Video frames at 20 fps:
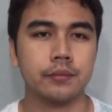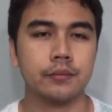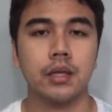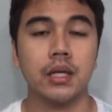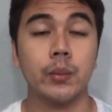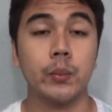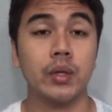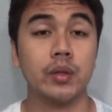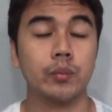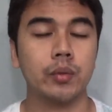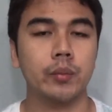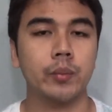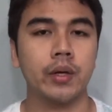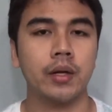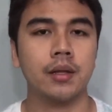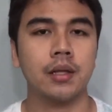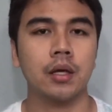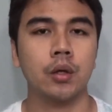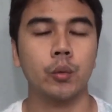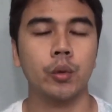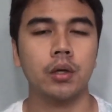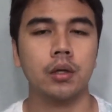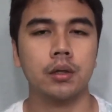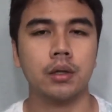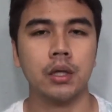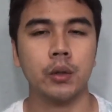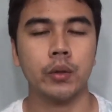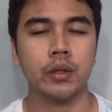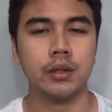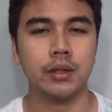Dapat pemberitahuan
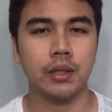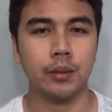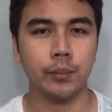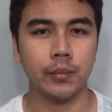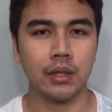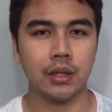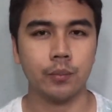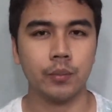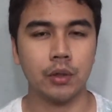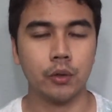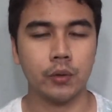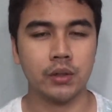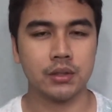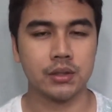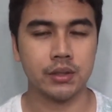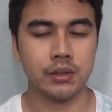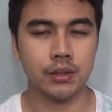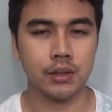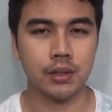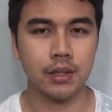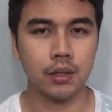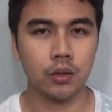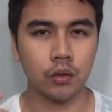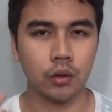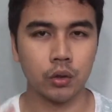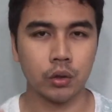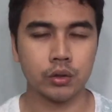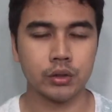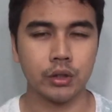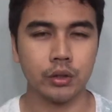lewat email bahwasannya gak
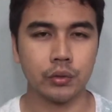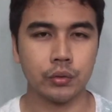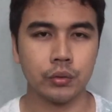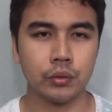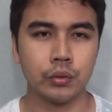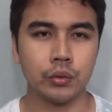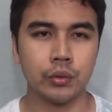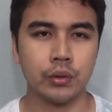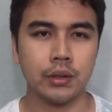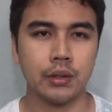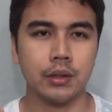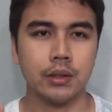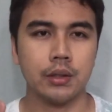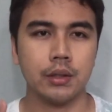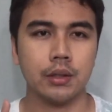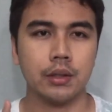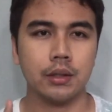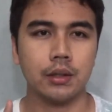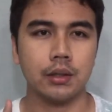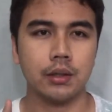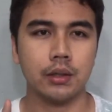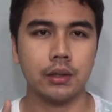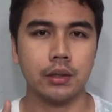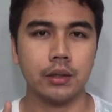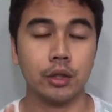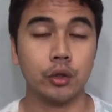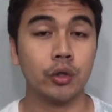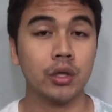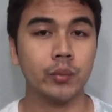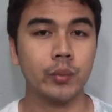lolos itu
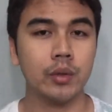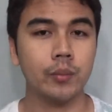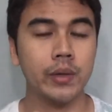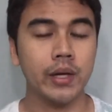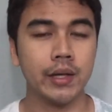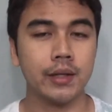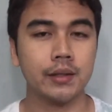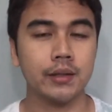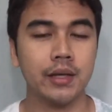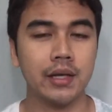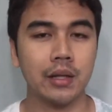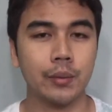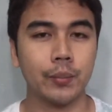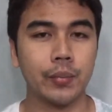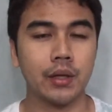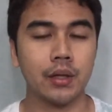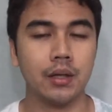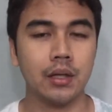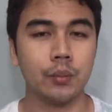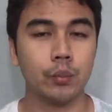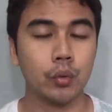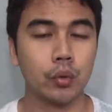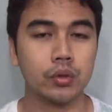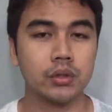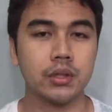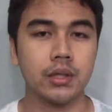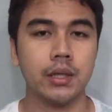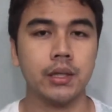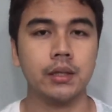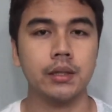eh, itu lebih baik daripada
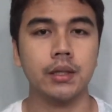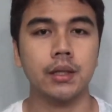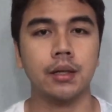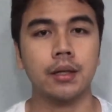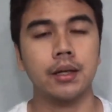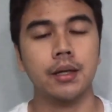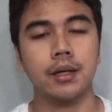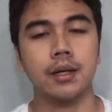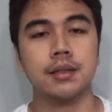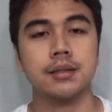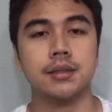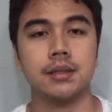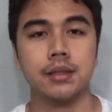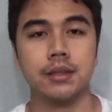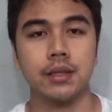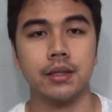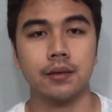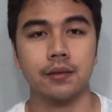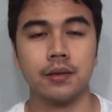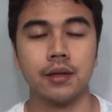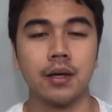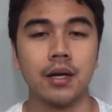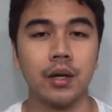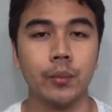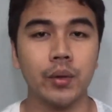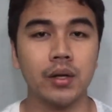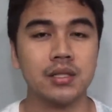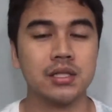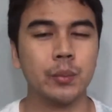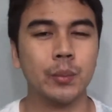perusahaan yang gak ngasih kita
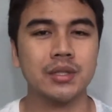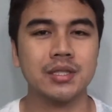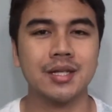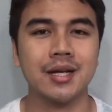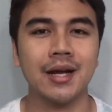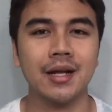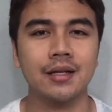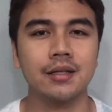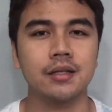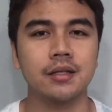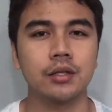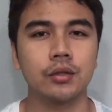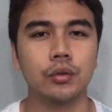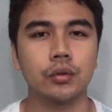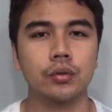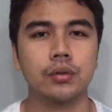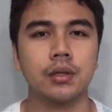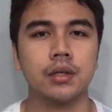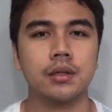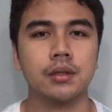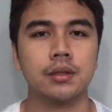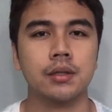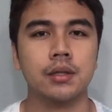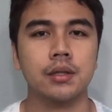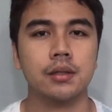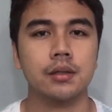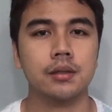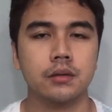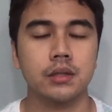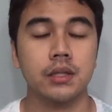kabar sama sekali gitu kan
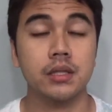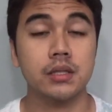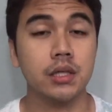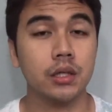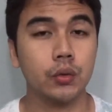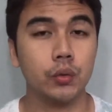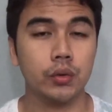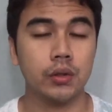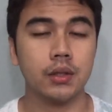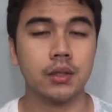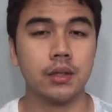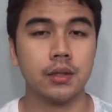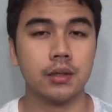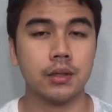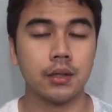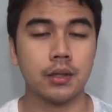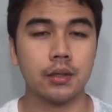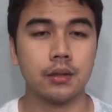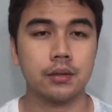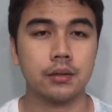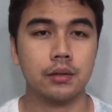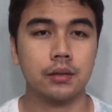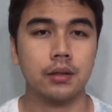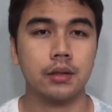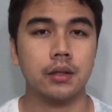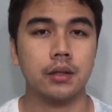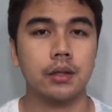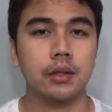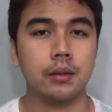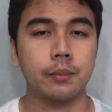jadi jatuhnya kita
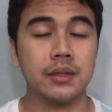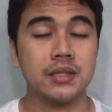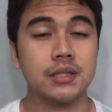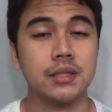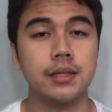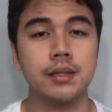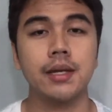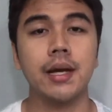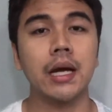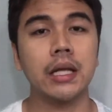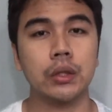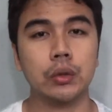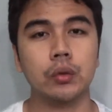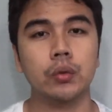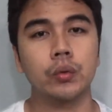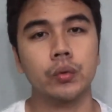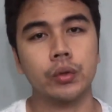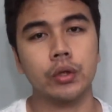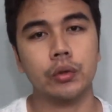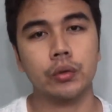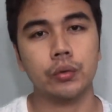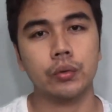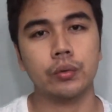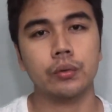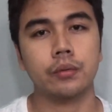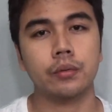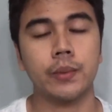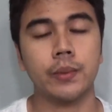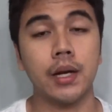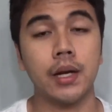masih digantung
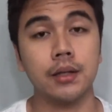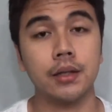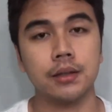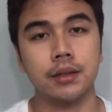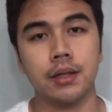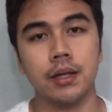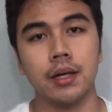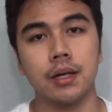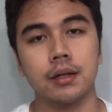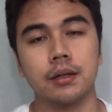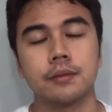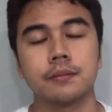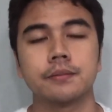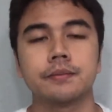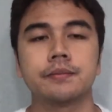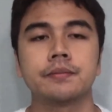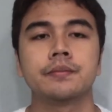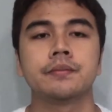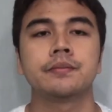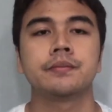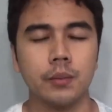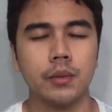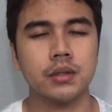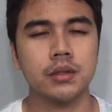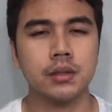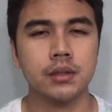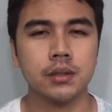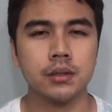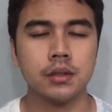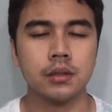gitu padahal enggak
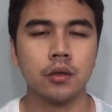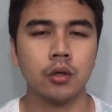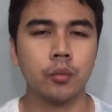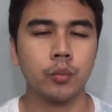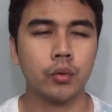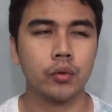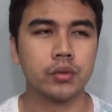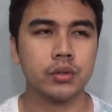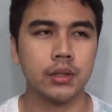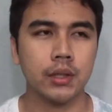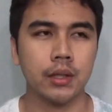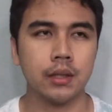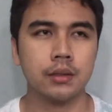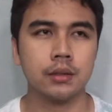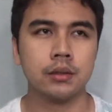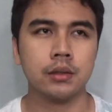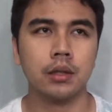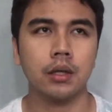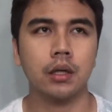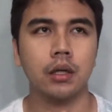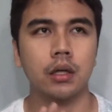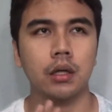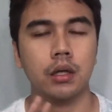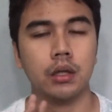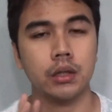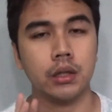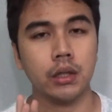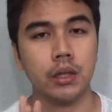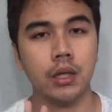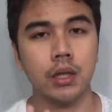biasanya sih kalau perusahaan eh,
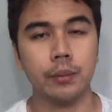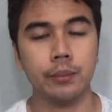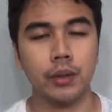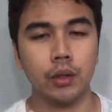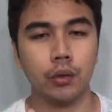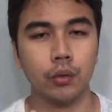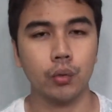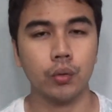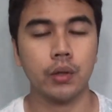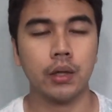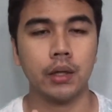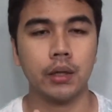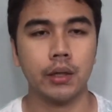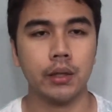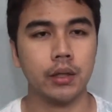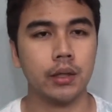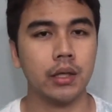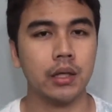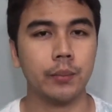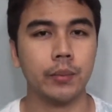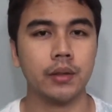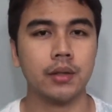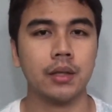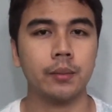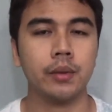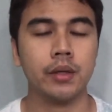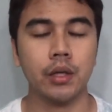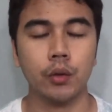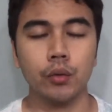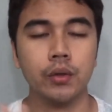tiga minggu kalian nggak dapat kabar
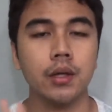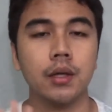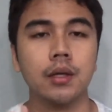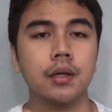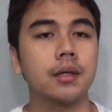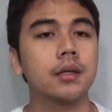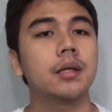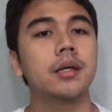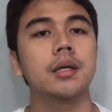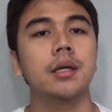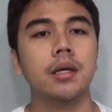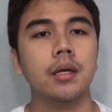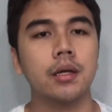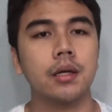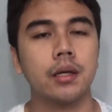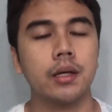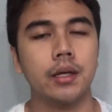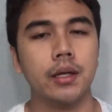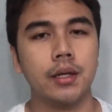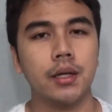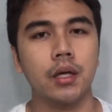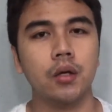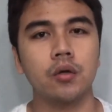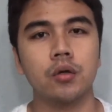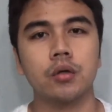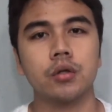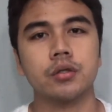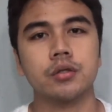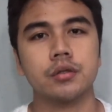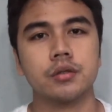ya udah kalian nggak
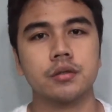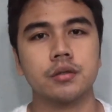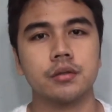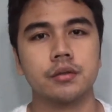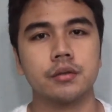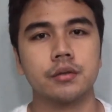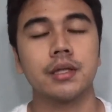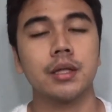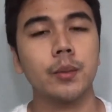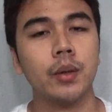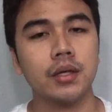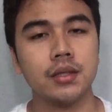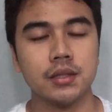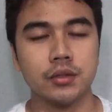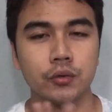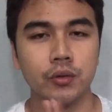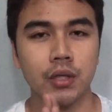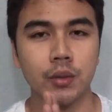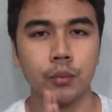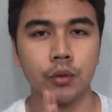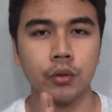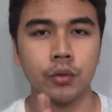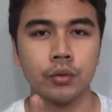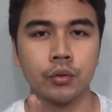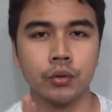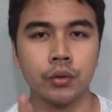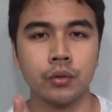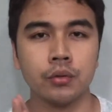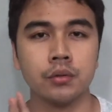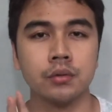lolos terima kasih sudah
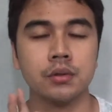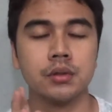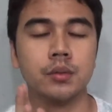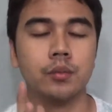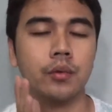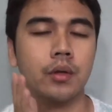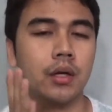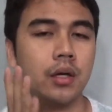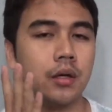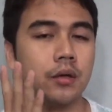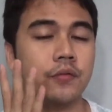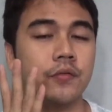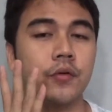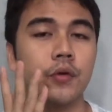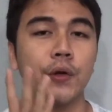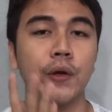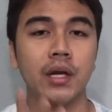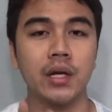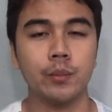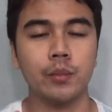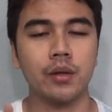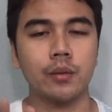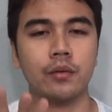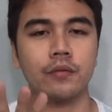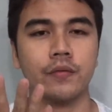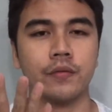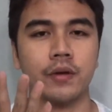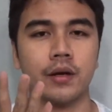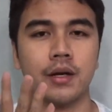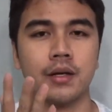menonton semoga video ini
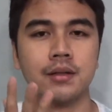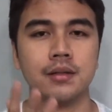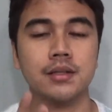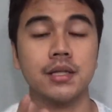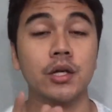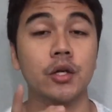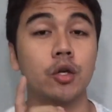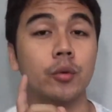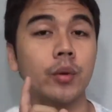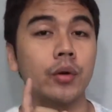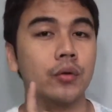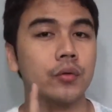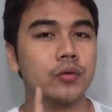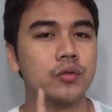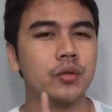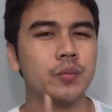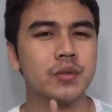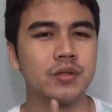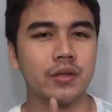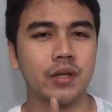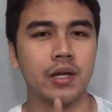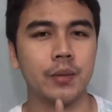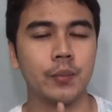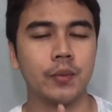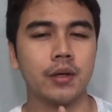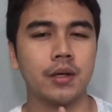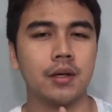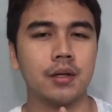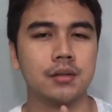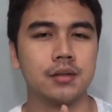bermanfaat jangan lupa untuk subscribe
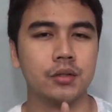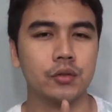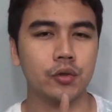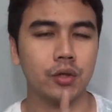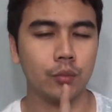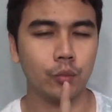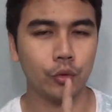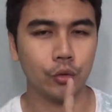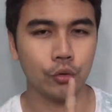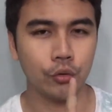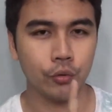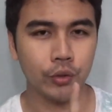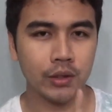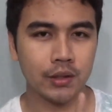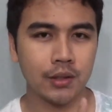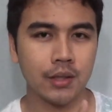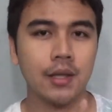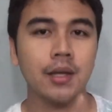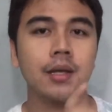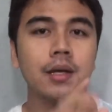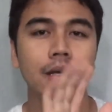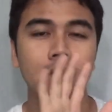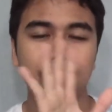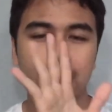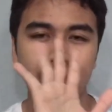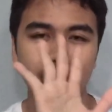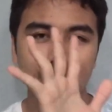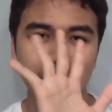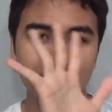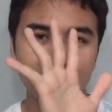karena saya juga butuh duit
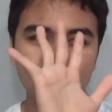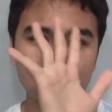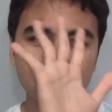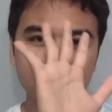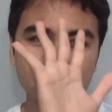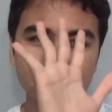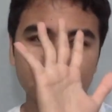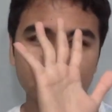dadah